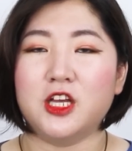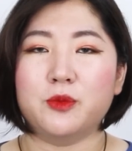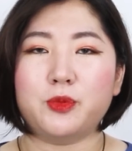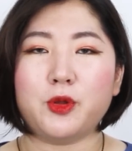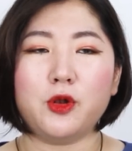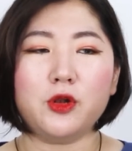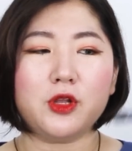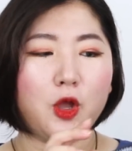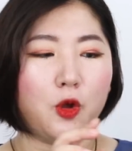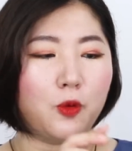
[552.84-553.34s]

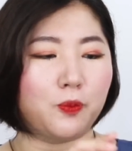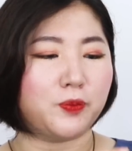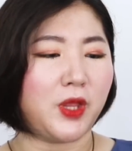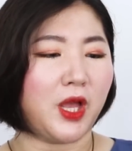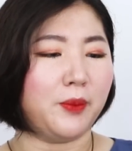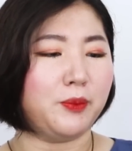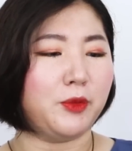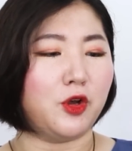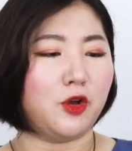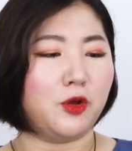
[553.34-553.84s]
별게
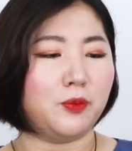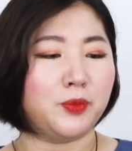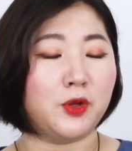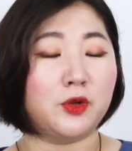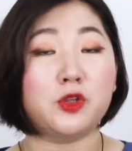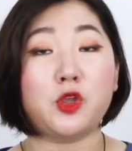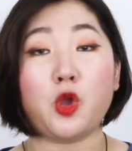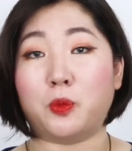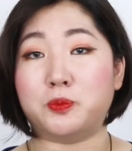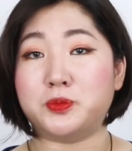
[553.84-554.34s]
없다면
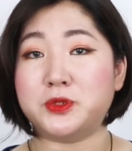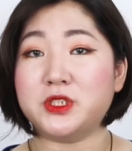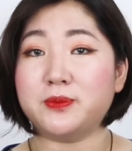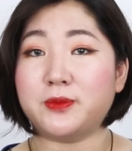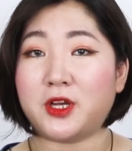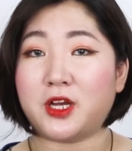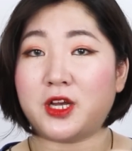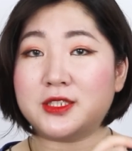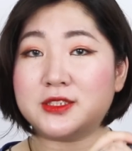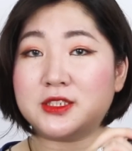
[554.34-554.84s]
별게
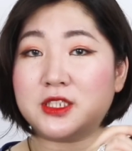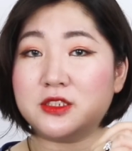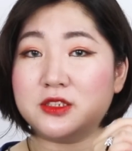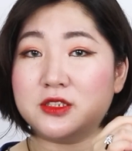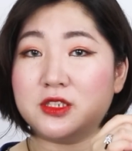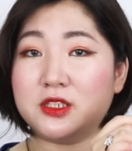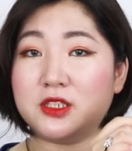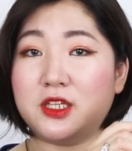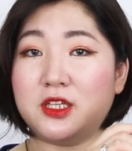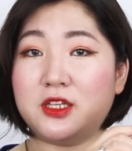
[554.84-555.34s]
없지만
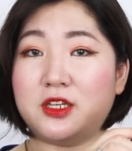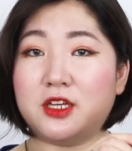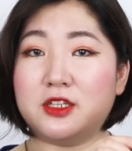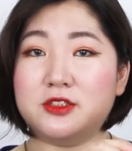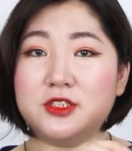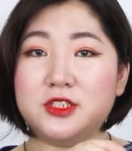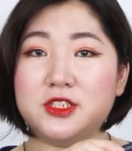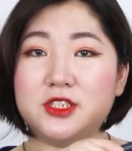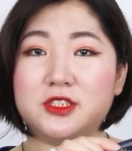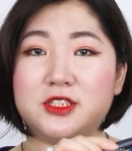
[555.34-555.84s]
사실 이
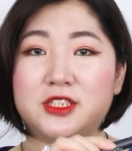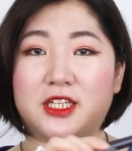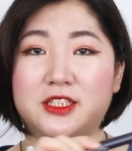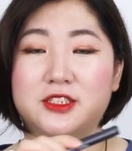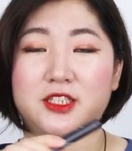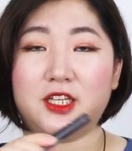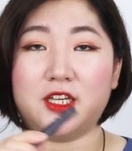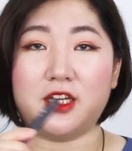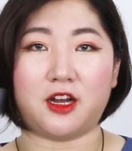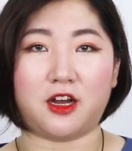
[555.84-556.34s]
레드싱
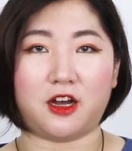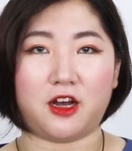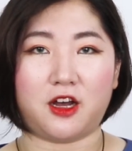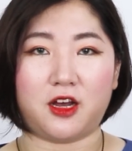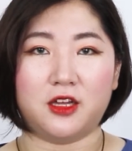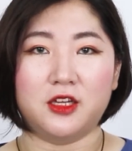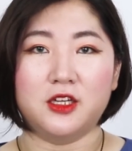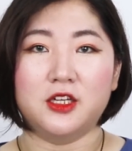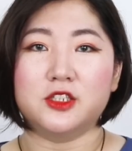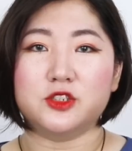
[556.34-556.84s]

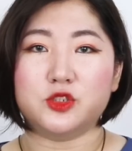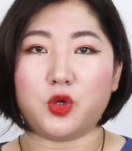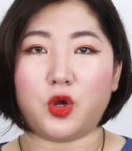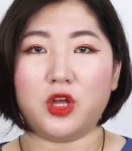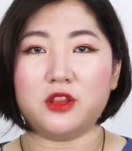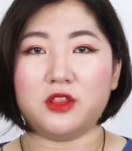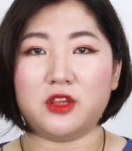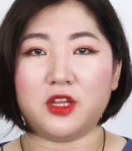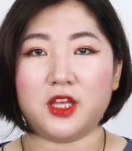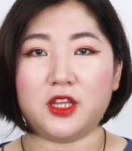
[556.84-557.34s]
자체가
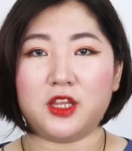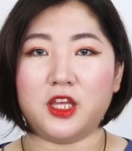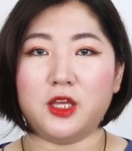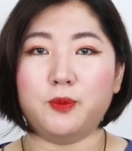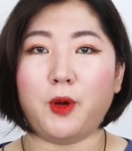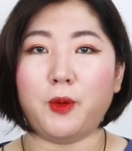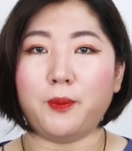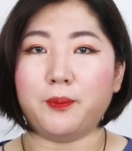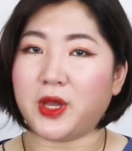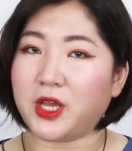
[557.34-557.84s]
저한텐
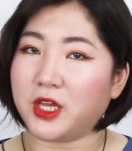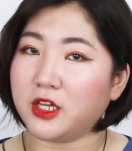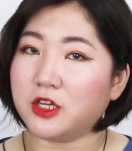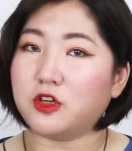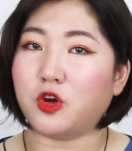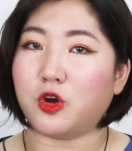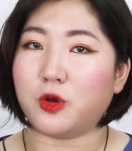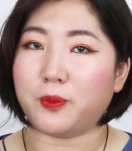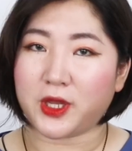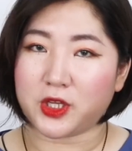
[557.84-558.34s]
이번
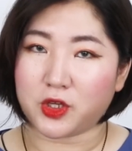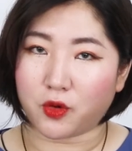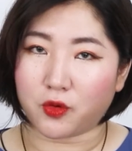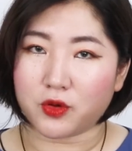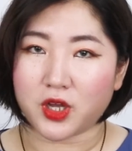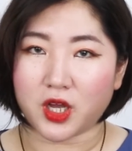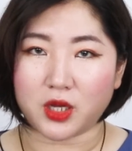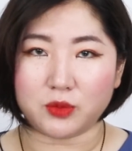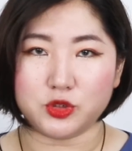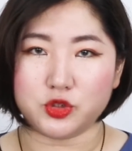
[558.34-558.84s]
메이크업에
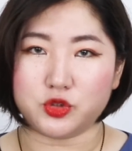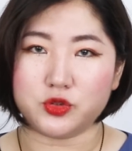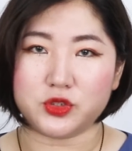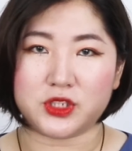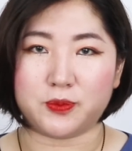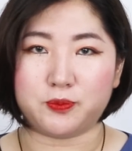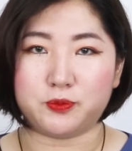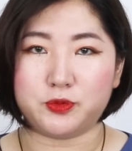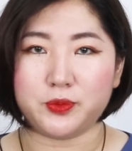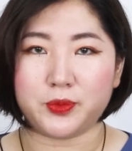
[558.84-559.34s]
영감을 준
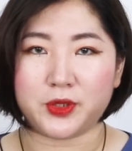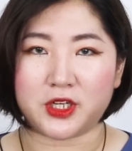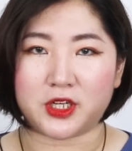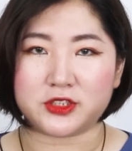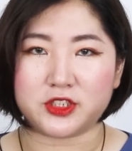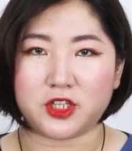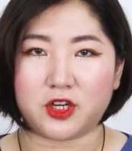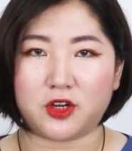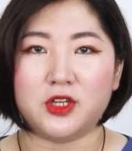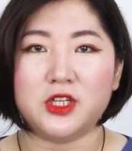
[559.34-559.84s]

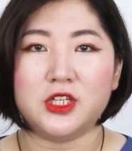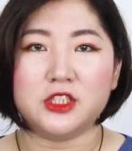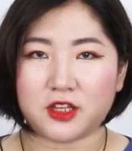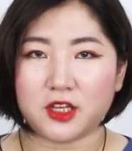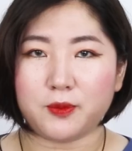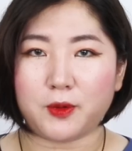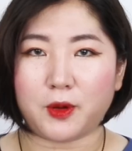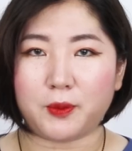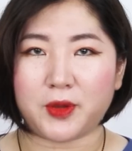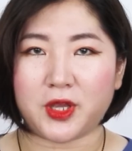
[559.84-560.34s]
제품이라서
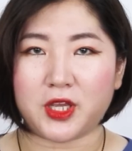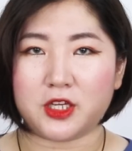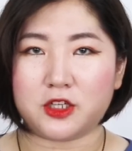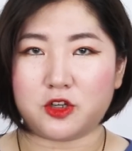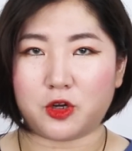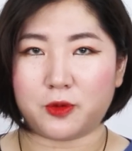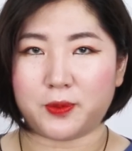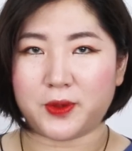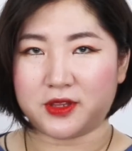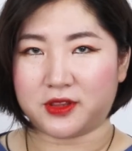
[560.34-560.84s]
이번
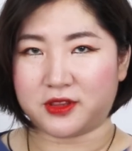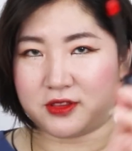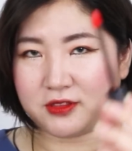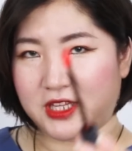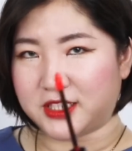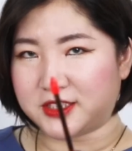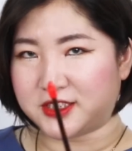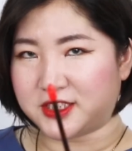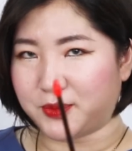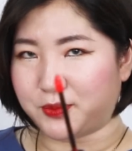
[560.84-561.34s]
메이크업엔
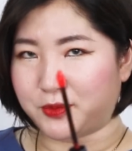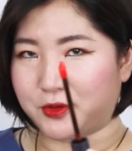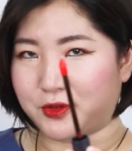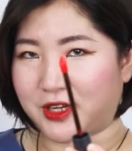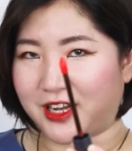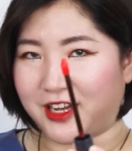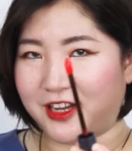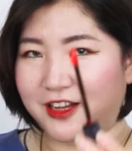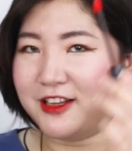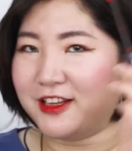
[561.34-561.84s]
대체
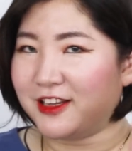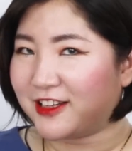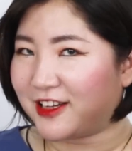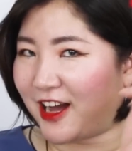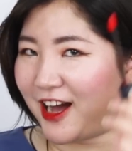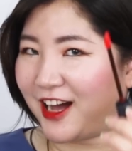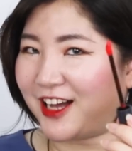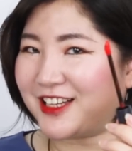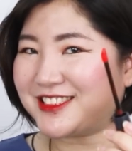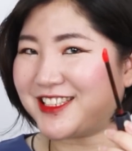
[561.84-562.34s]
불가,
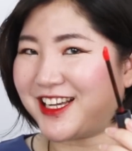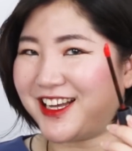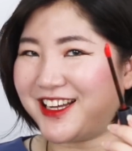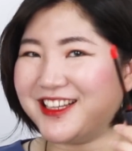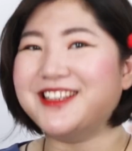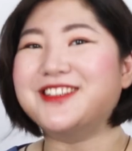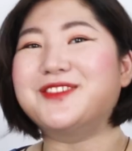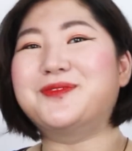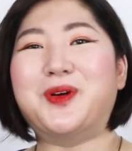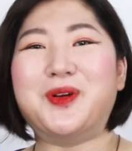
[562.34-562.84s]

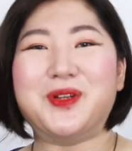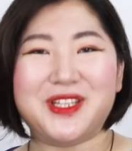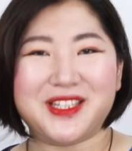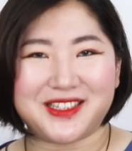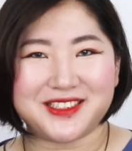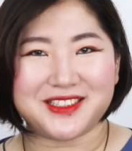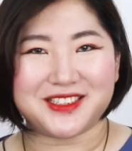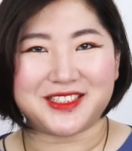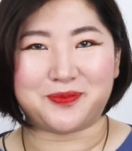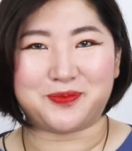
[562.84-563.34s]
가장
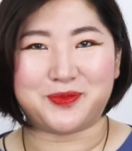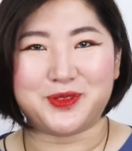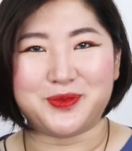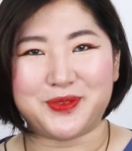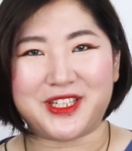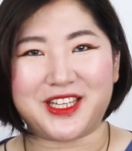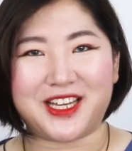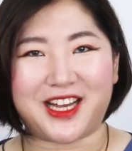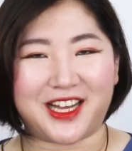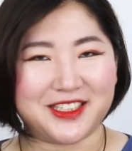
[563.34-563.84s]
포인트
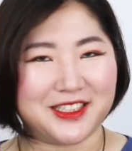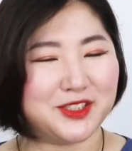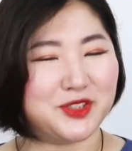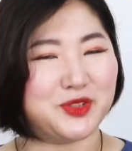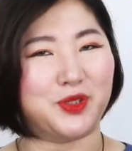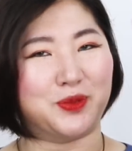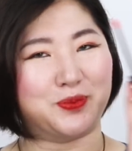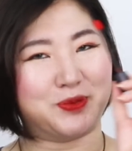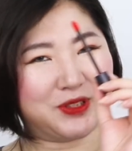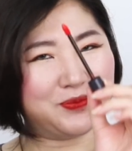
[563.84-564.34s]
제품이 아닐
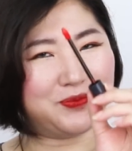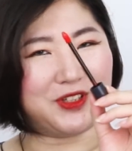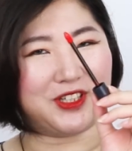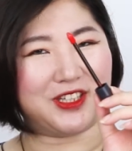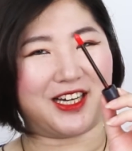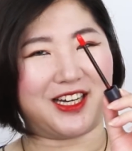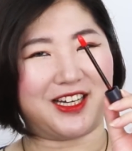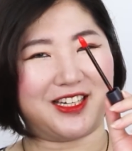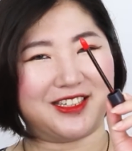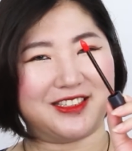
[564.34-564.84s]
수
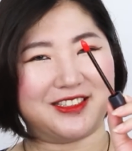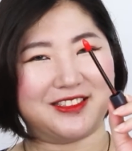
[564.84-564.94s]
없습니다.